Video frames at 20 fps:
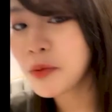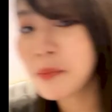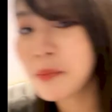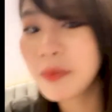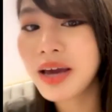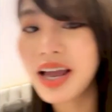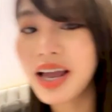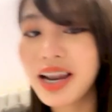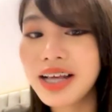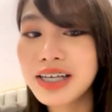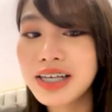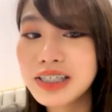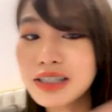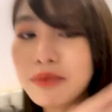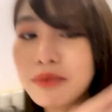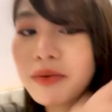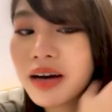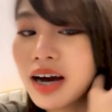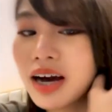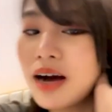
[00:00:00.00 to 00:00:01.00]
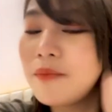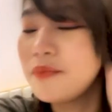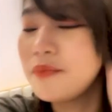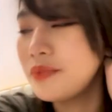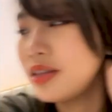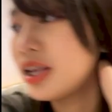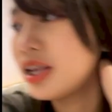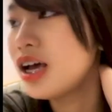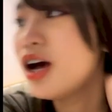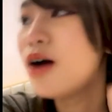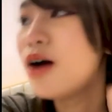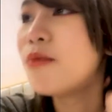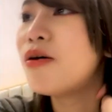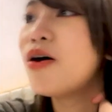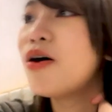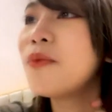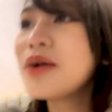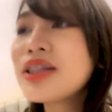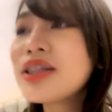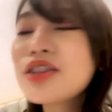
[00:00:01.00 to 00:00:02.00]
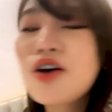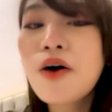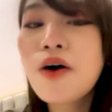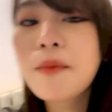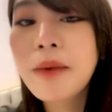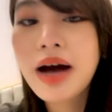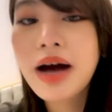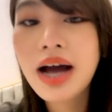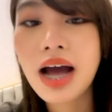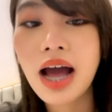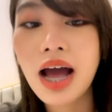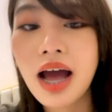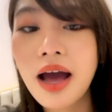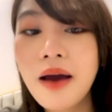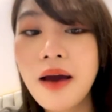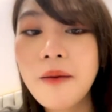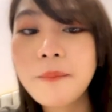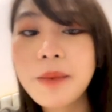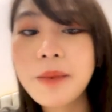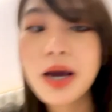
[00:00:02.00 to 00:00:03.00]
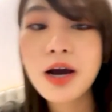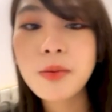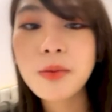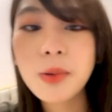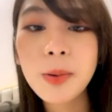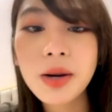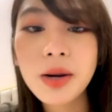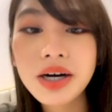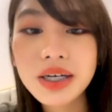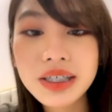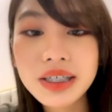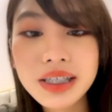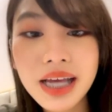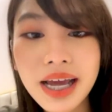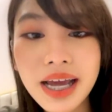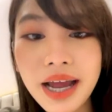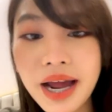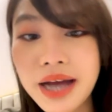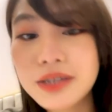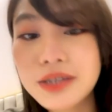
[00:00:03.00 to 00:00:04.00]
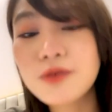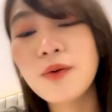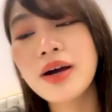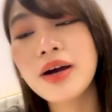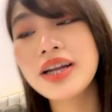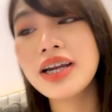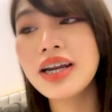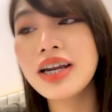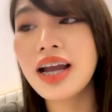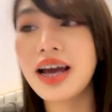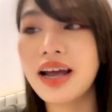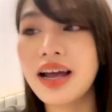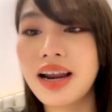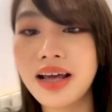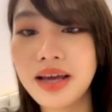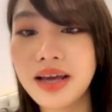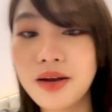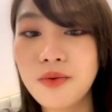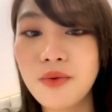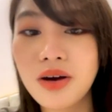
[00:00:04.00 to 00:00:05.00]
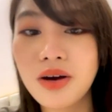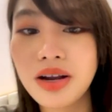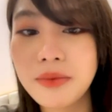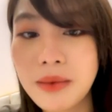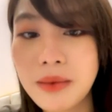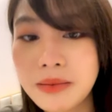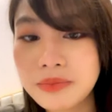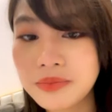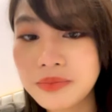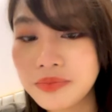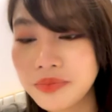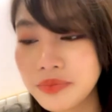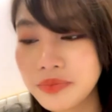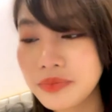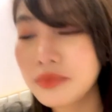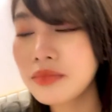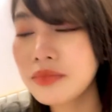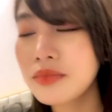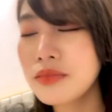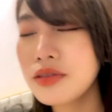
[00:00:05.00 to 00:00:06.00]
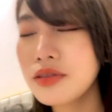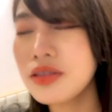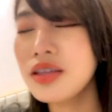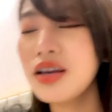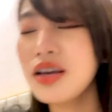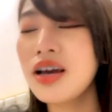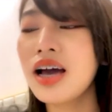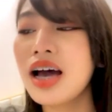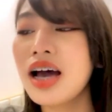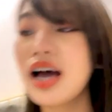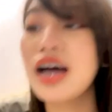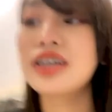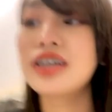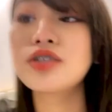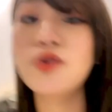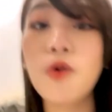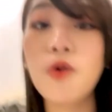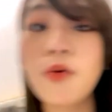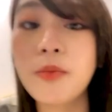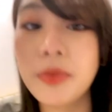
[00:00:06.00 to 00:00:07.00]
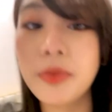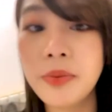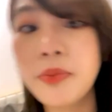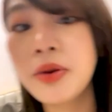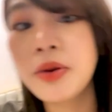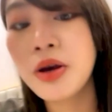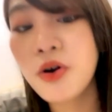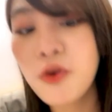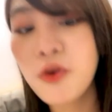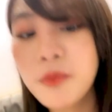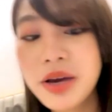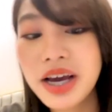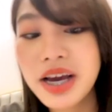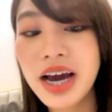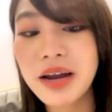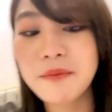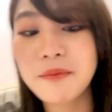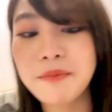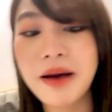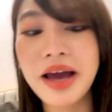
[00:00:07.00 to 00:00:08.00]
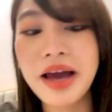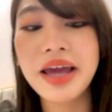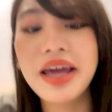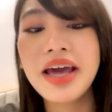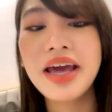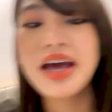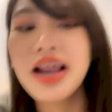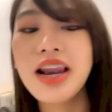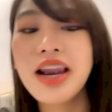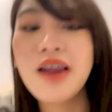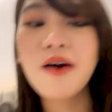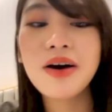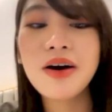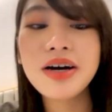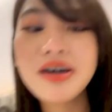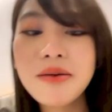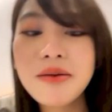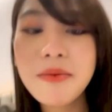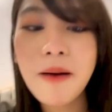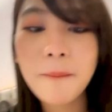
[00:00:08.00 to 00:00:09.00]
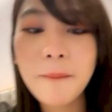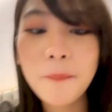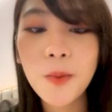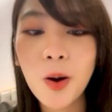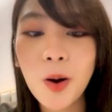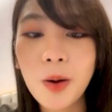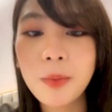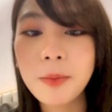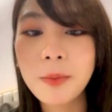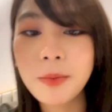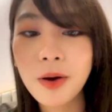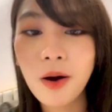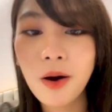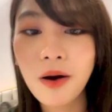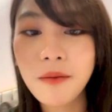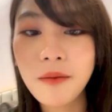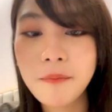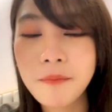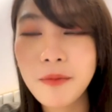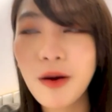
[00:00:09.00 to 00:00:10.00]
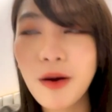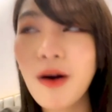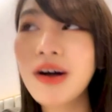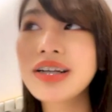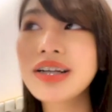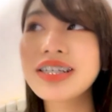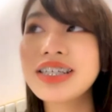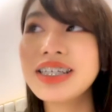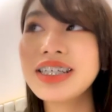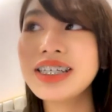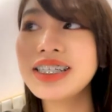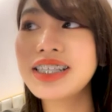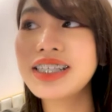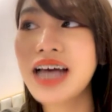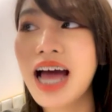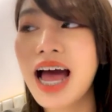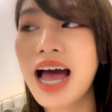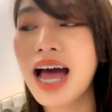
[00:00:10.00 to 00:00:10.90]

เปลี่ยนอะไรอย่างงี้ยใช่ไหมคะพอวันต่อมา แม่ก็บอกว่าเออจะให้อาส่งให้ที่ไหนอะไรเงี้ยหนูก็เลยแบบ อ่าส่งพี่กงพิกัดไปแล้วคือแบบก่อนก่อนก่อนที่จะ